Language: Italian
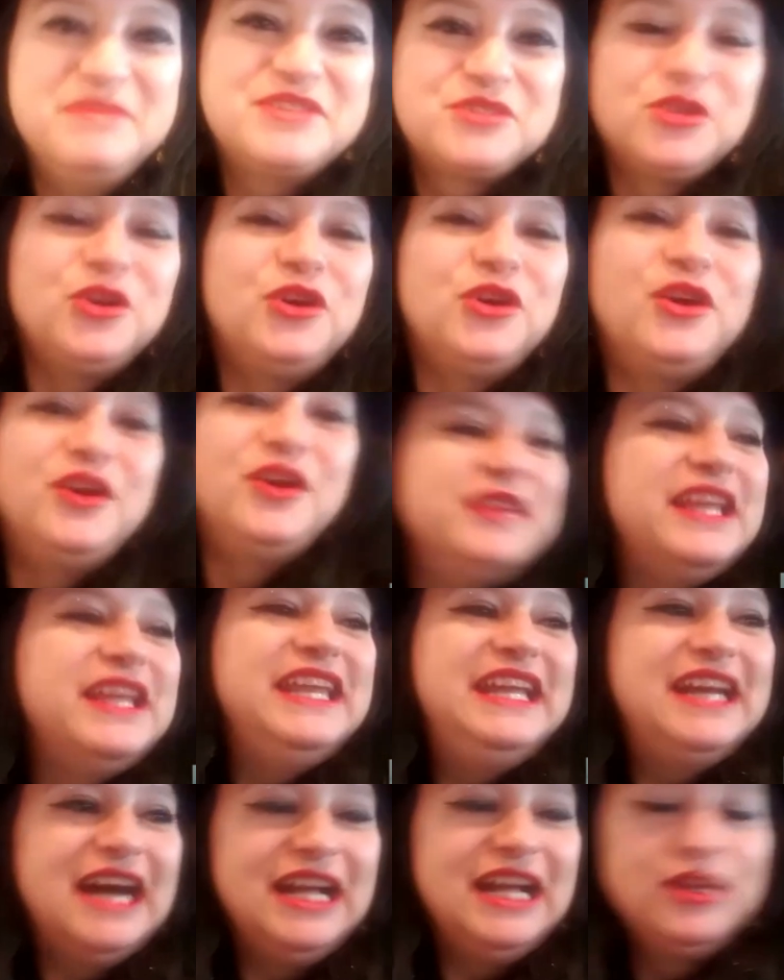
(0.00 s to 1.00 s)
sto
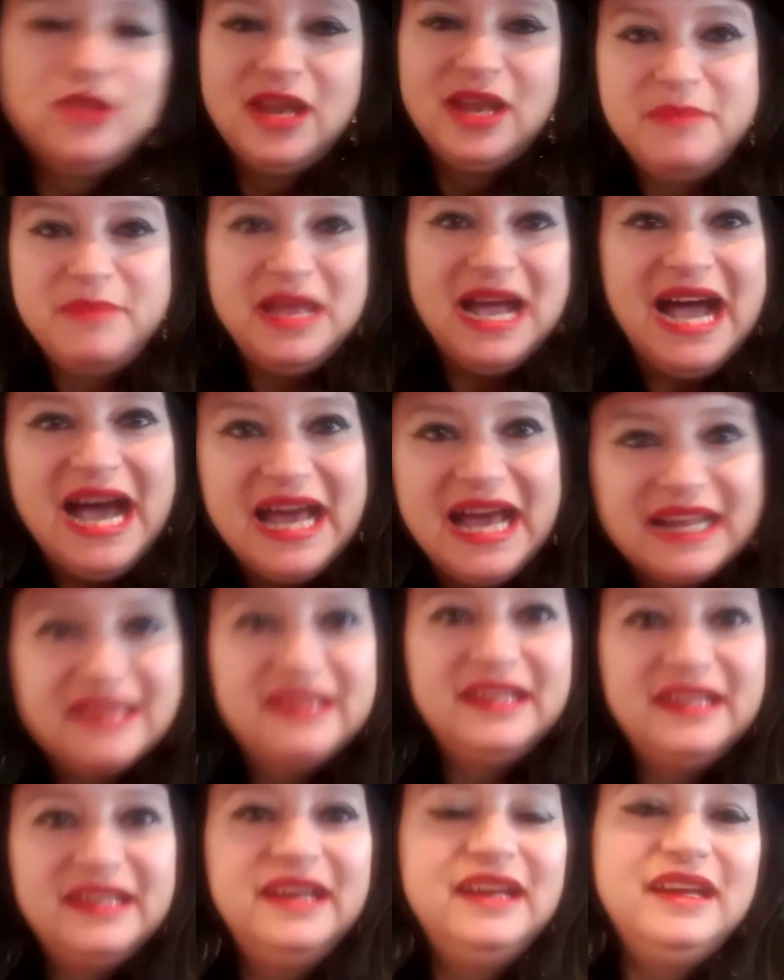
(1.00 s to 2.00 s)
dedicando alla mia
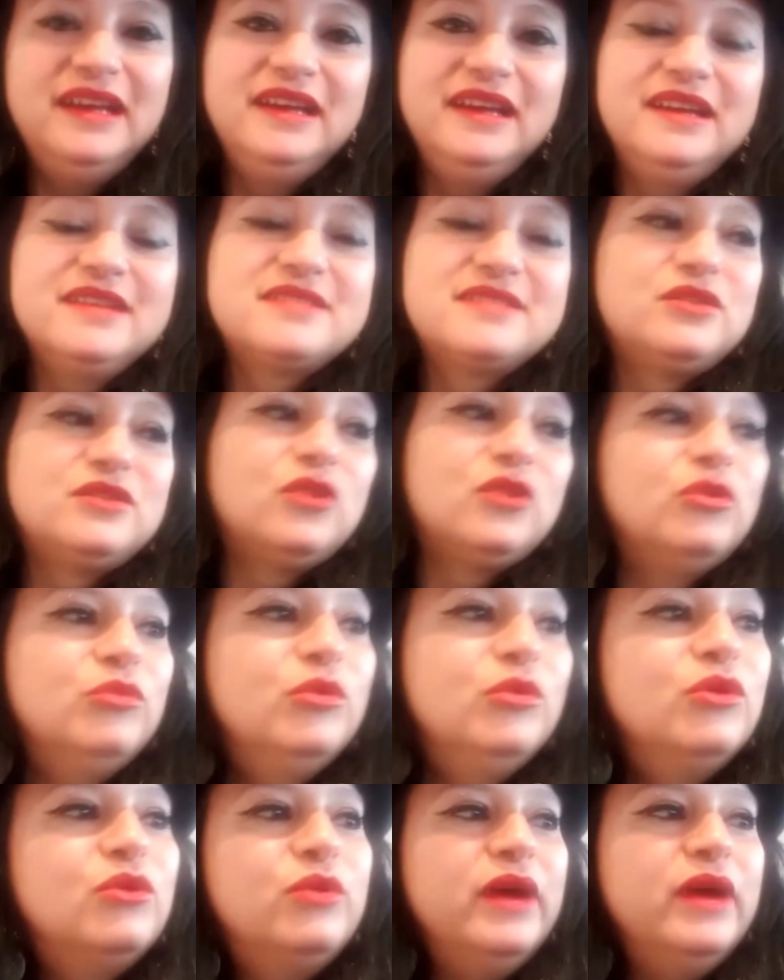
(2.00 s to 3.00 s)
arte, sto
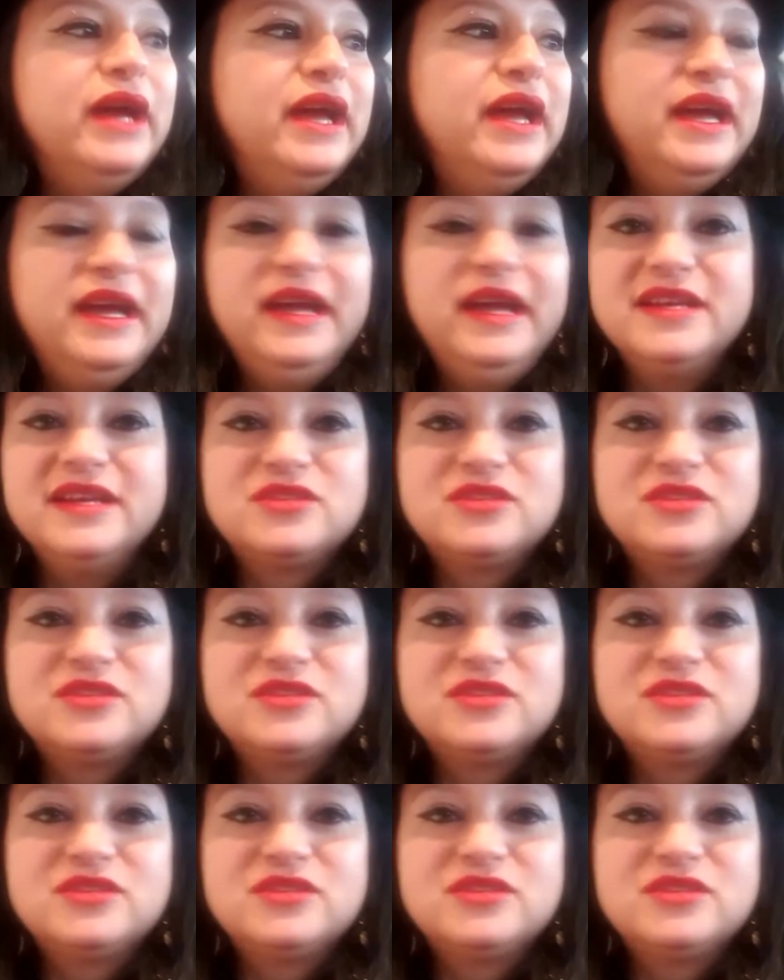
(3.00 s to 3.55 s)
comunque